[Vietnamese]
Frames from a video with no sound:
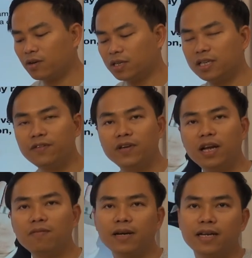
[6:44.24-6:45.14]
à, thế còn những
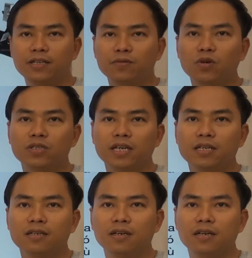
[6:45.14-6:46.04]
cái vlog này thì chúng tôi
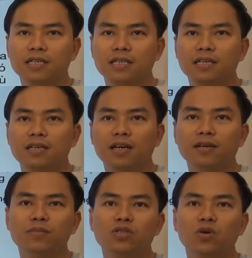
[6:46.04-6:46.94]
sẽ thường là sẽ
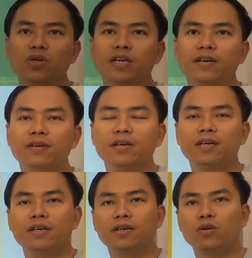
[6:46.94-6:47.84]
lấy một số những
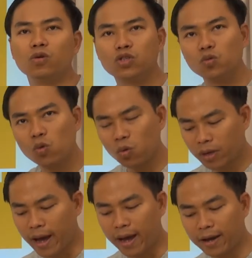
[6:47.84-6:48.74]
cái nội dung
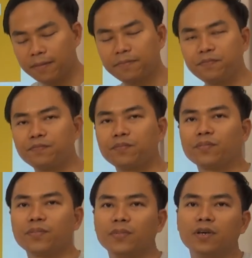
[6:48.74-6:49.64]
cụ thể
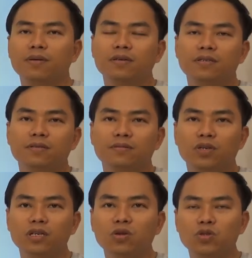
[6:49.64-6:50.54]

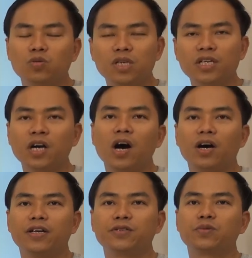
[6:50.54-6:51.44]
một cái nội dung rất
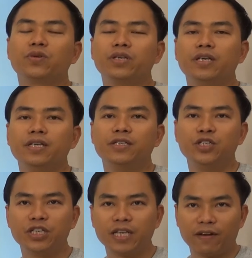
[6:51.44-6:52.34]
nhỏ để chúng tôi
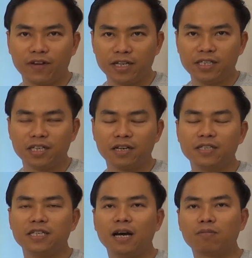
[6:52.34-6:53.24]
chia sẻ với anh
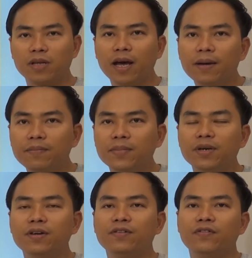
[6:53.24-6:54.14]
chị các anh chị học
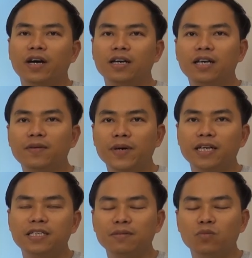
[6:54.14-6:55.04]
thêm và khi
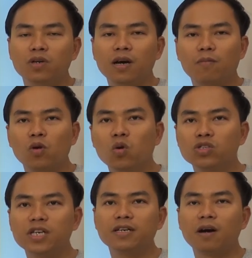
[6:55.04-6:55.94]
mà các anh chị muốn học
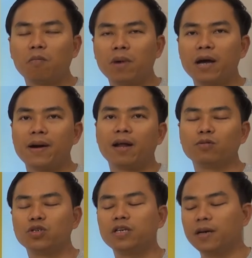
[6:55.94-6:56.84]
logic học bài
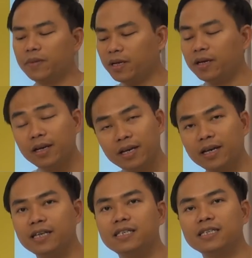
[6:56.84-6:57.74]
bản học chuyên nghiệp thì
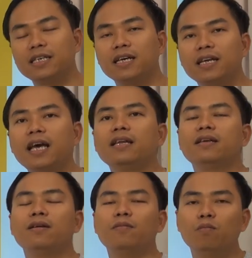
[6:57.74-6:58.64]
các anh chị sẽ
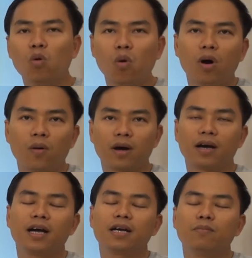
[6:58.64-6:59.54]
nên mua
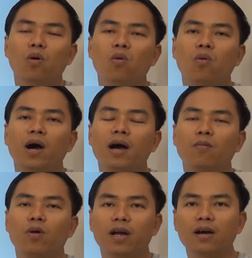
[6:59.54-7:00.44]
hoặc các cái bộ
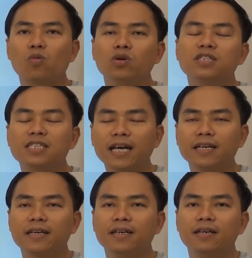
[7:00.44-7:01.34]
khóa học hoặc là các cuốn
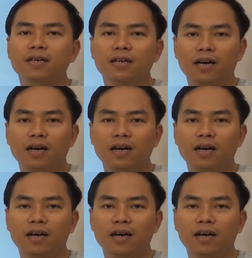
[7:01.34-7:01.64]
sách